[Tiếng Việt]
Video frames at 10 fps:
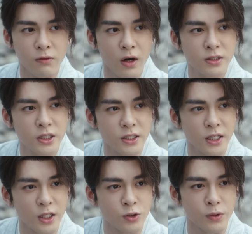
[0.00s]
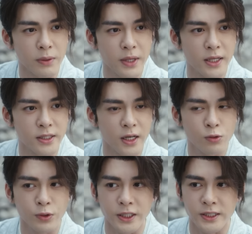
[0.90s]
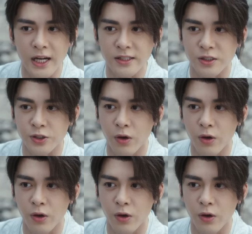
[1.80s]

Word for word: Đợi sau khi Dương Thanh Sơn ngồi thiền giả chết